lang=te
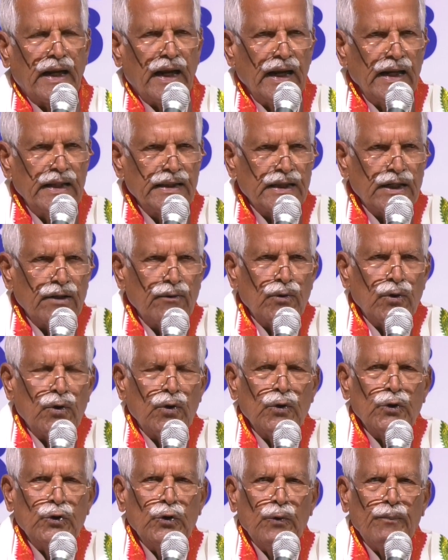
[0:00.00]

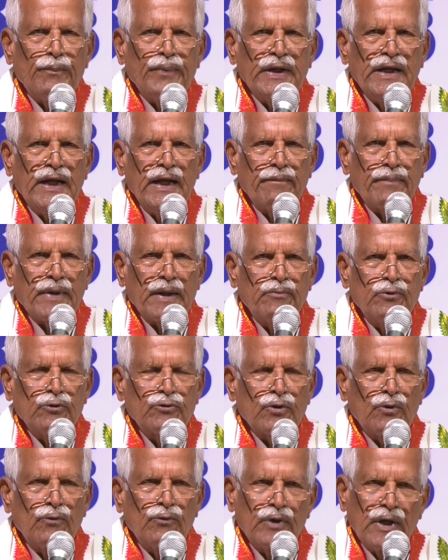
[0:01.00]
కేంద్రంలో యూపీఏ
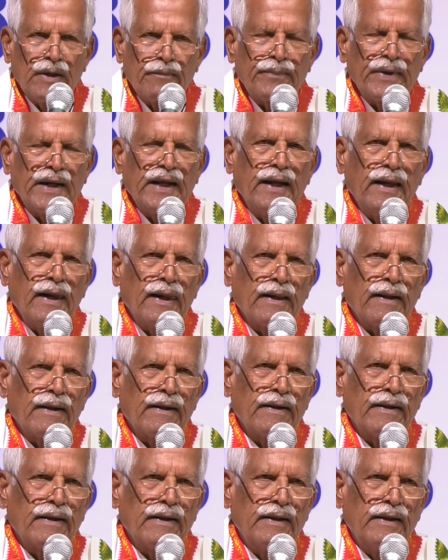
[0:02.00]
ప్రభుత్వం ఉన్నప్పుడే
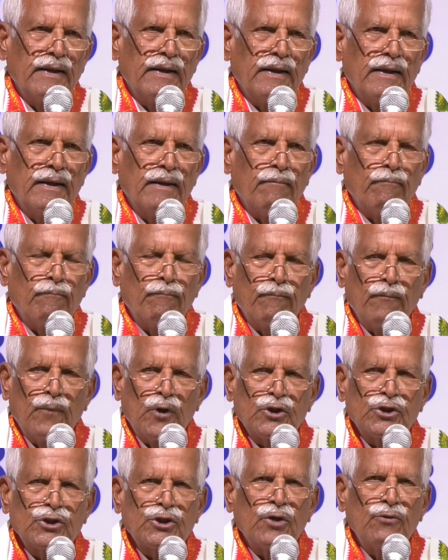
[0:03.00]

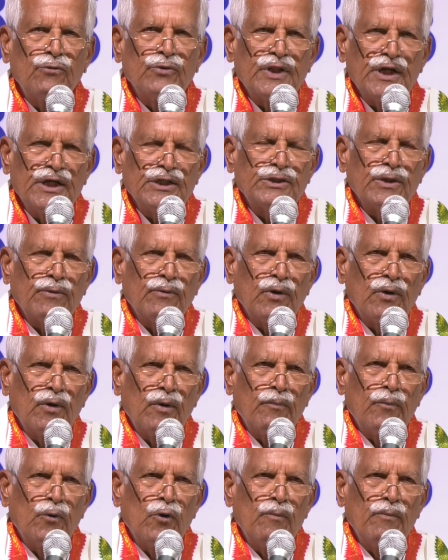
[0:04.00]
మొత్తం దేశంలో
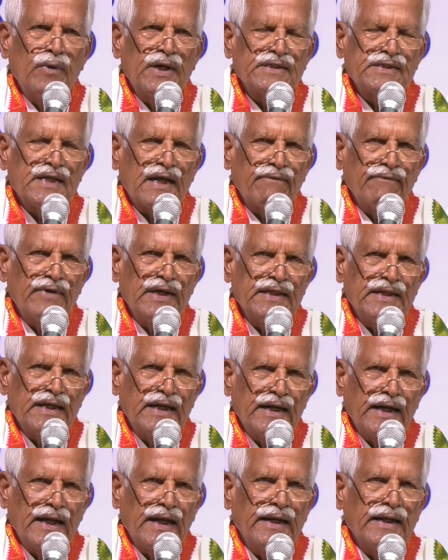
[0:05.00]
భూముల సర్వే
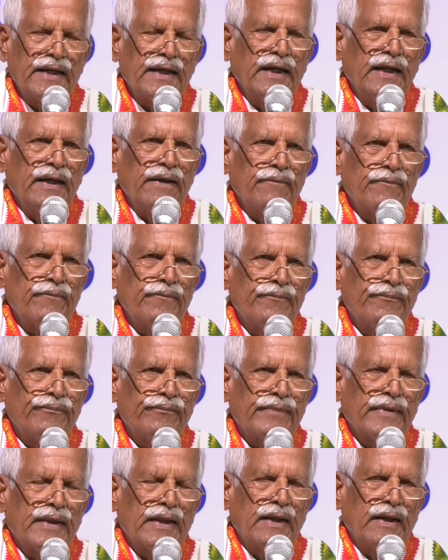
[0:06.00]
చేయడానికి
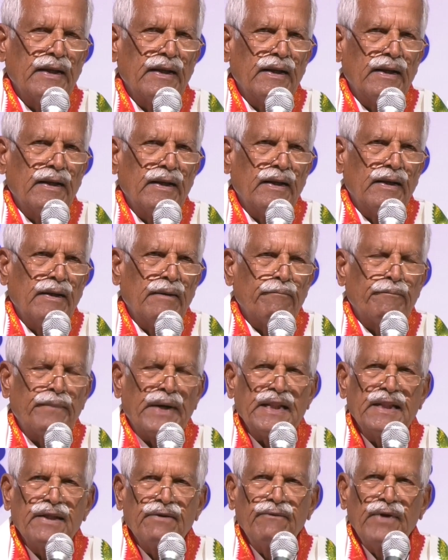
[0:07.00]

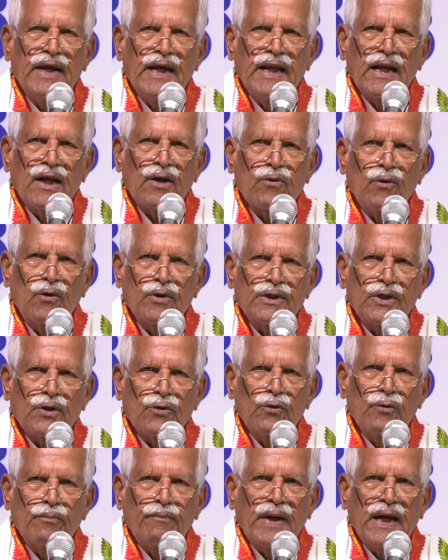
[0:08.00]
పదివేల కోట్ల
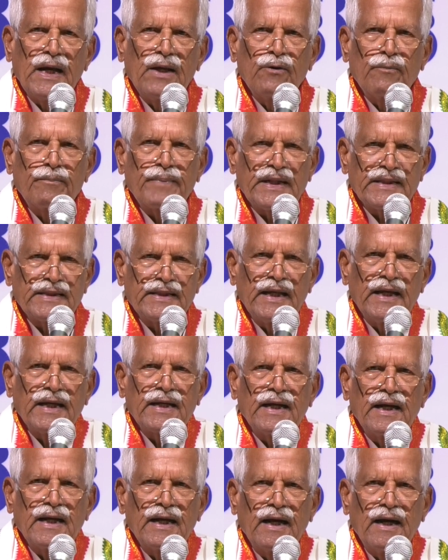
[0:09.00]
రూపాయలు
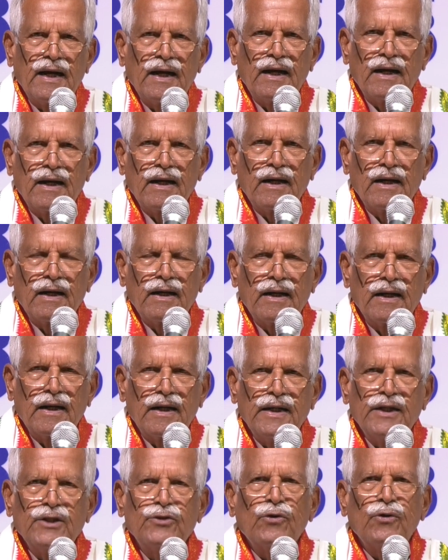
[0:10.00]
ప్రత్యేకంగా
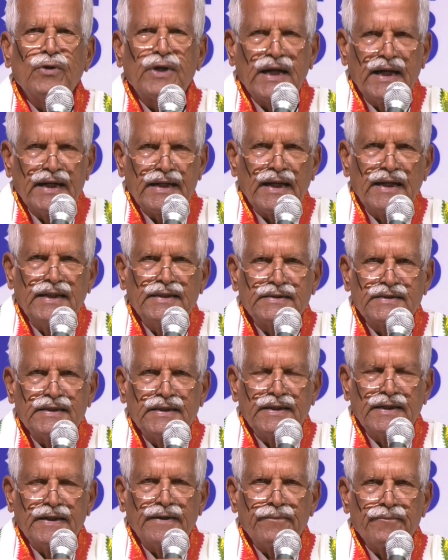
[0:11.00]
నిధులు
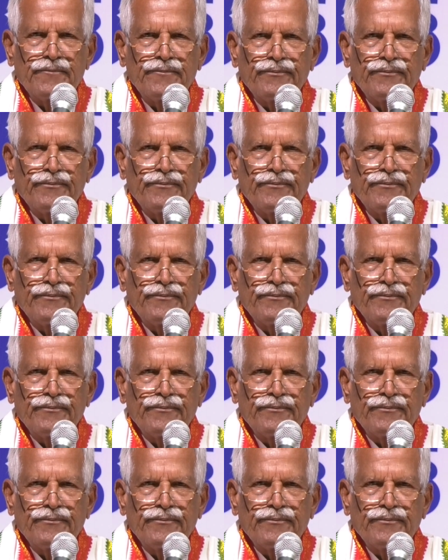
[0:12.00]
కేటాయించింది